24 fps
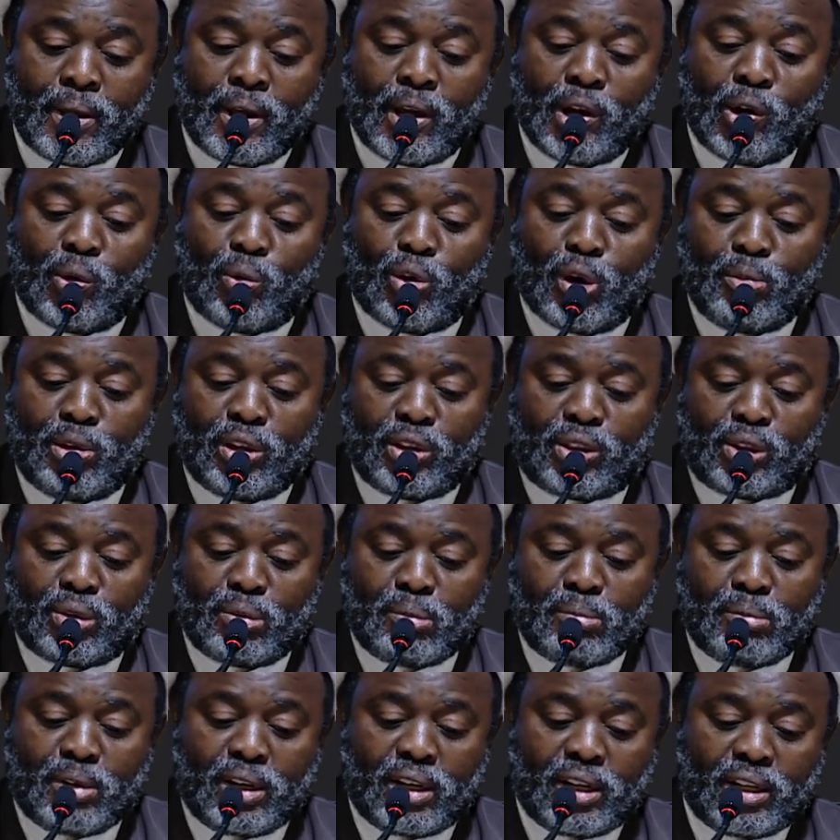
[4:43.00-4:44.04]
ومن
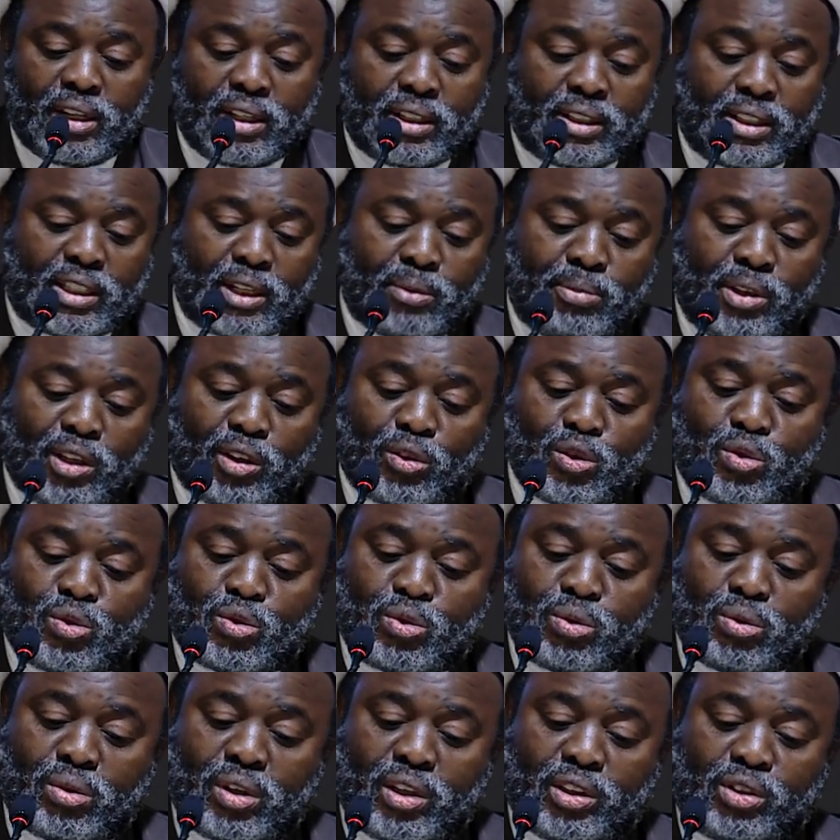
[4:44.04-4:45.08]
ثم تبدأ
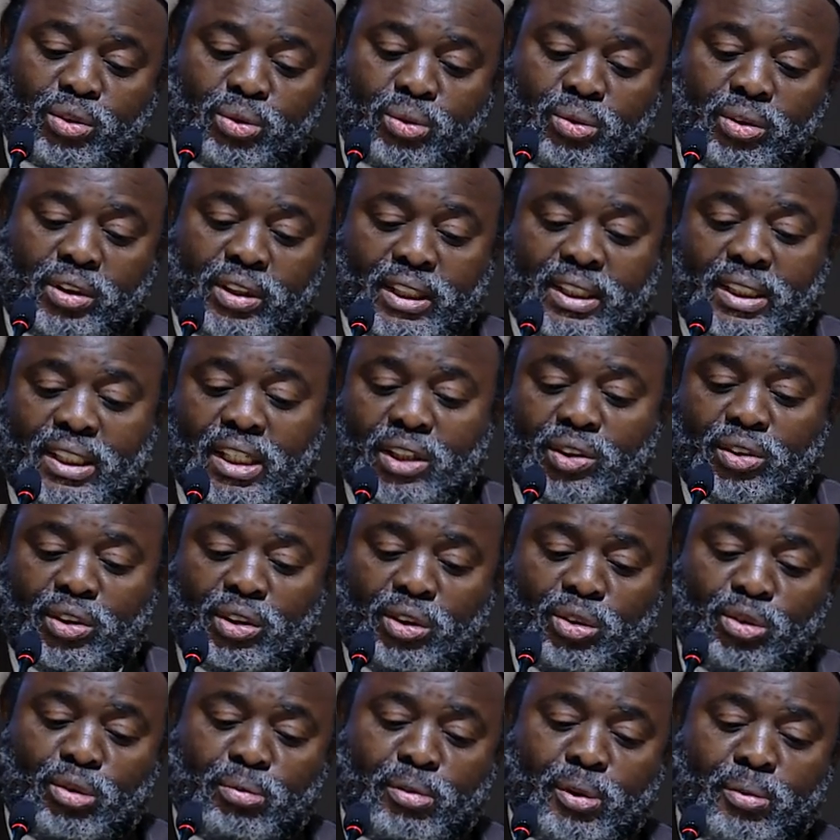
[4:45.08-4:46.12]
الصورة تتضح
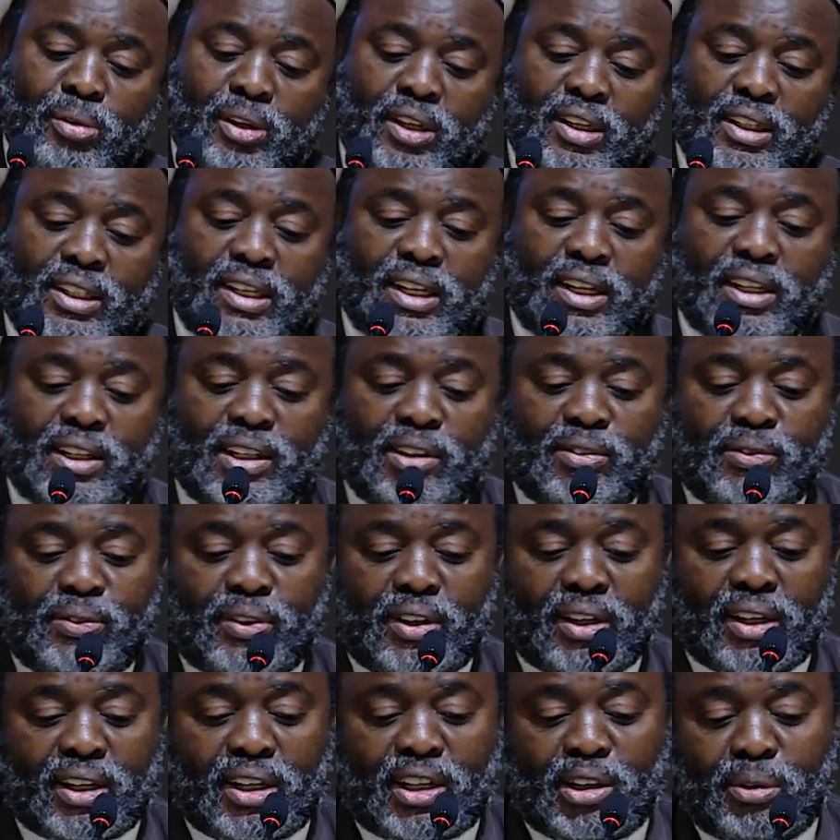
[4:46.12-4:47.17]
بمقدار
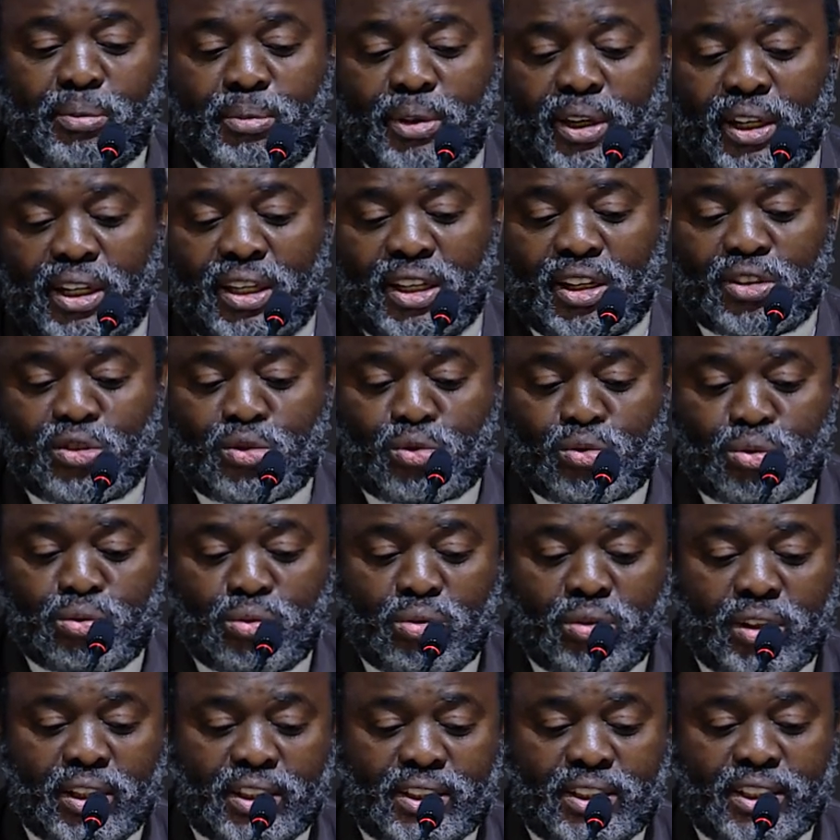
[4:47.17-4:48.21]
الفرق بين
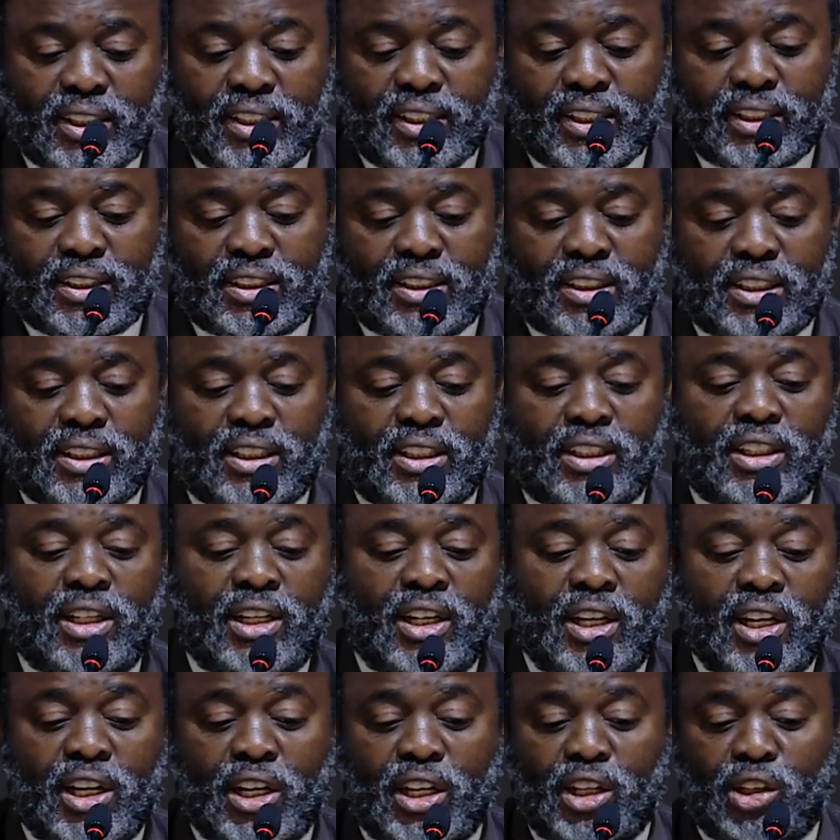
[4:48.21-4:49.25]
الصورة التي
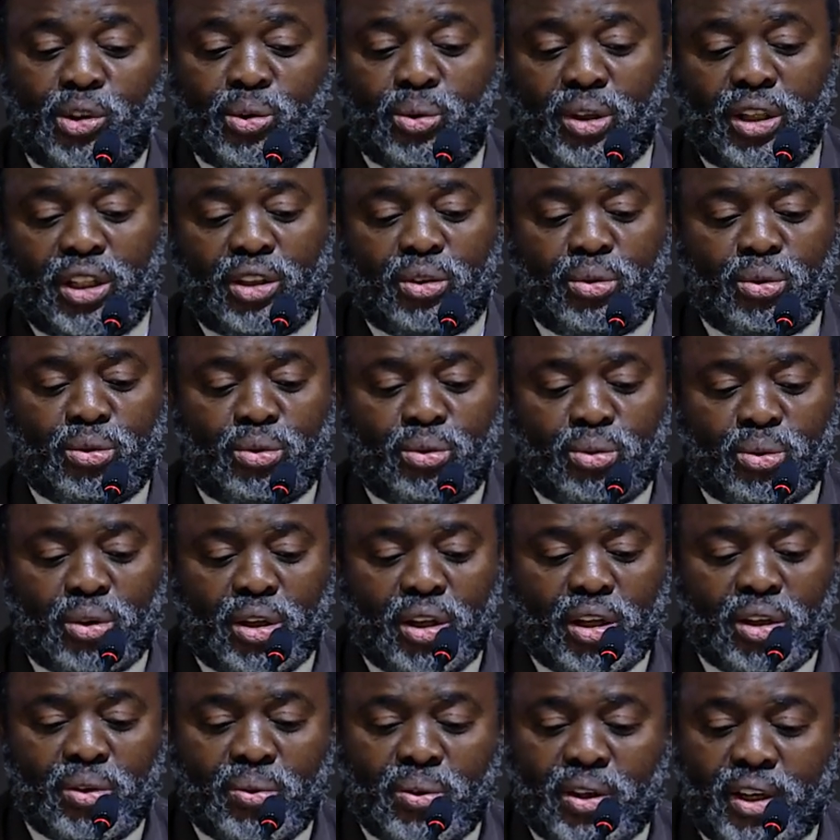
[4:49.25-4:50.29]
يريد
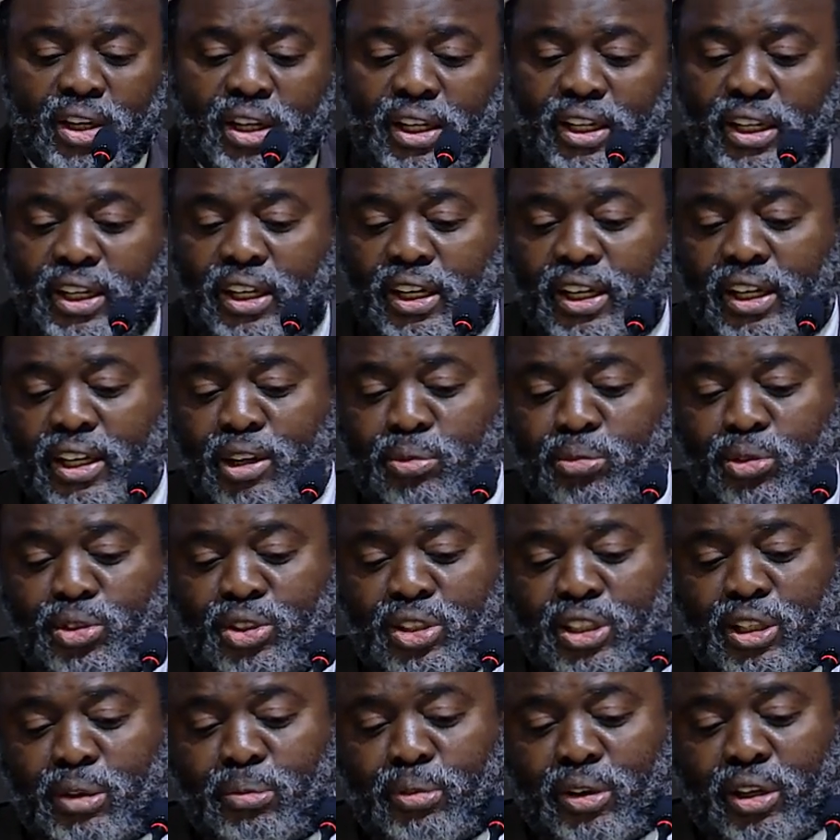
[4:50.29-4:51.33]
الدعاء عليها
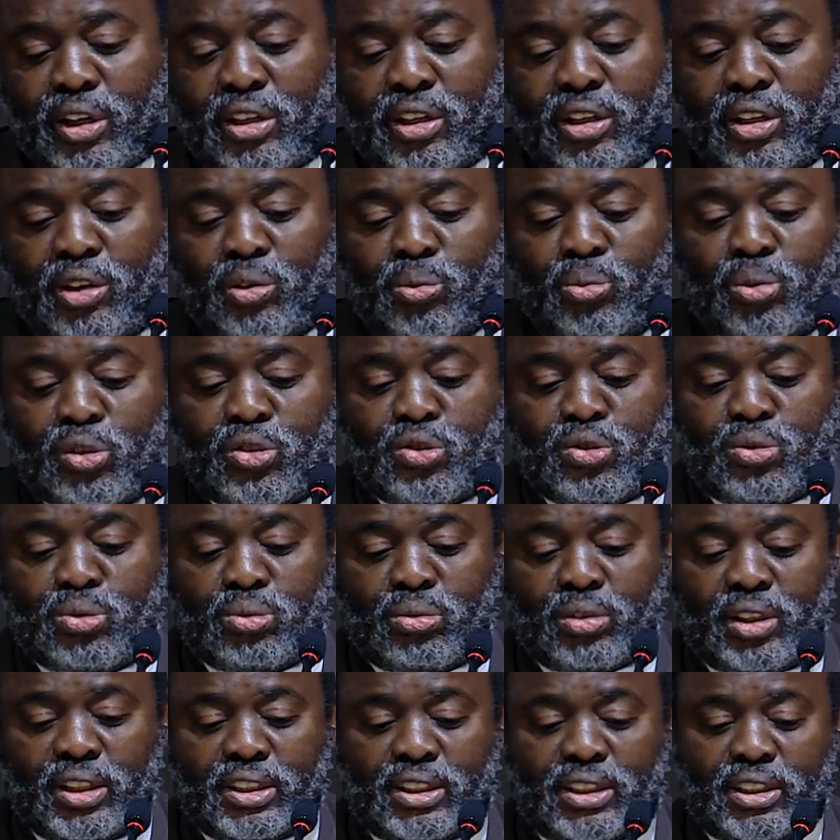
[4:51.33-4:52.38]
المجتمع
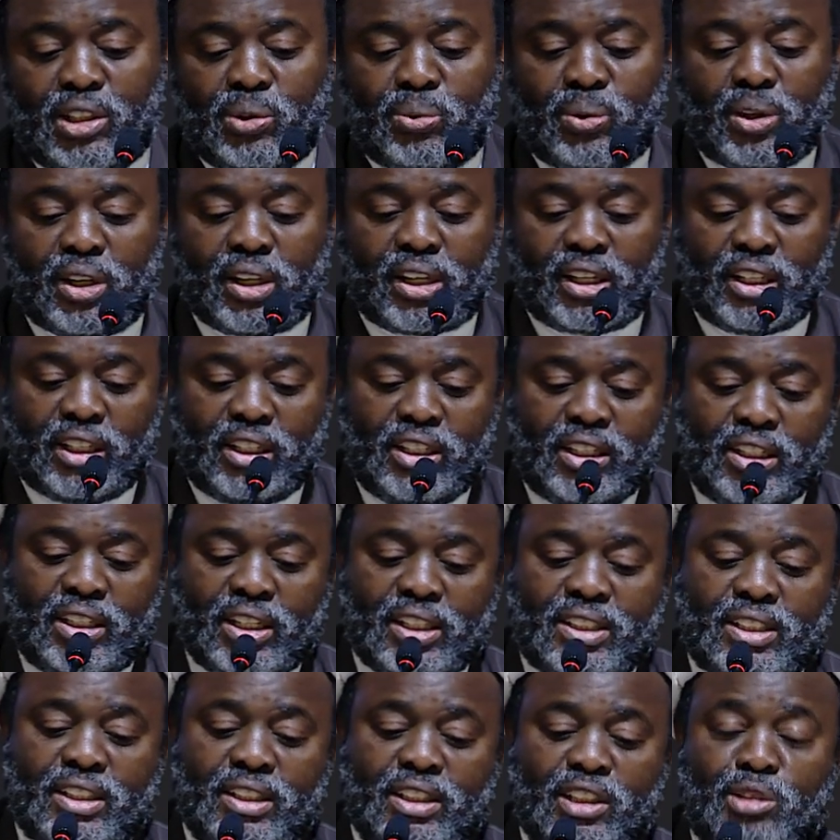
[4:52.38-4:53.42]
والصورة الواقعية
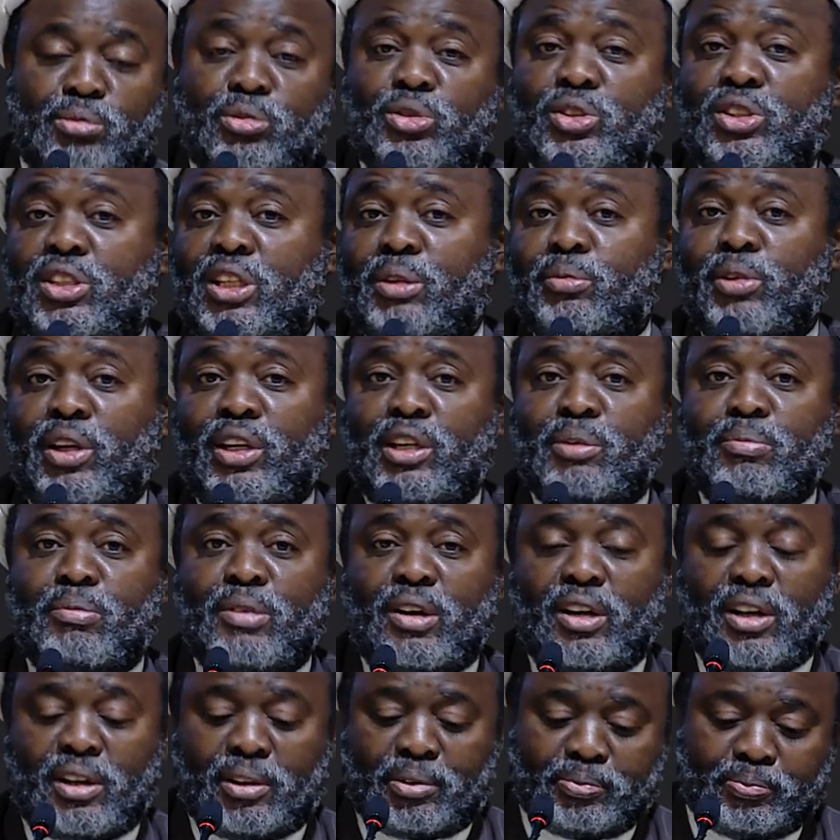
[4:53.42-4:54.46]
للمجتمع
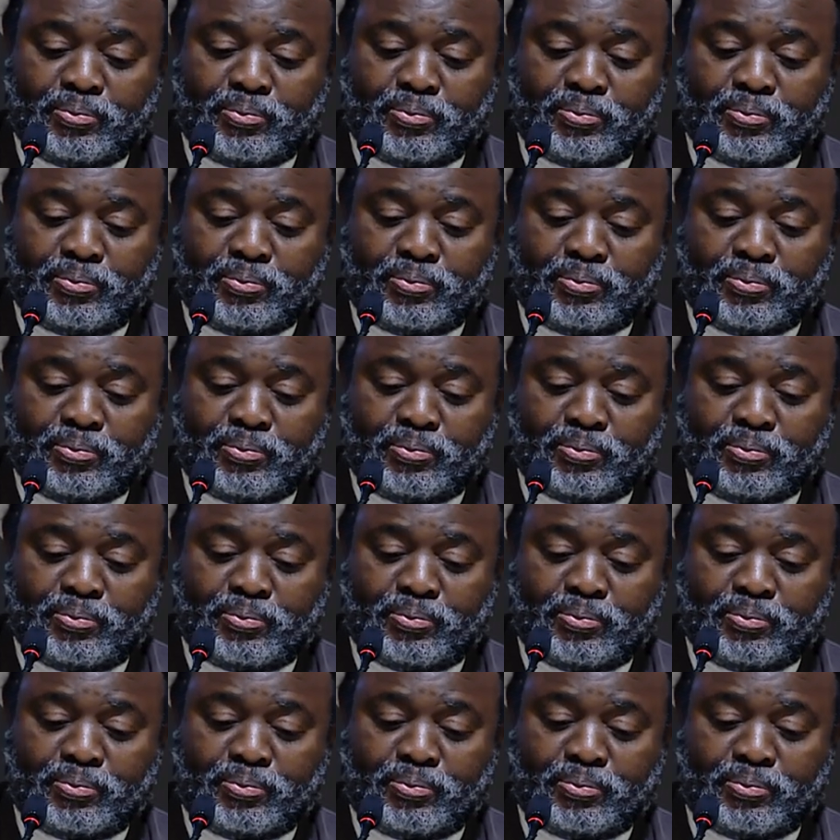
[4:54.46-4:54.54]
ما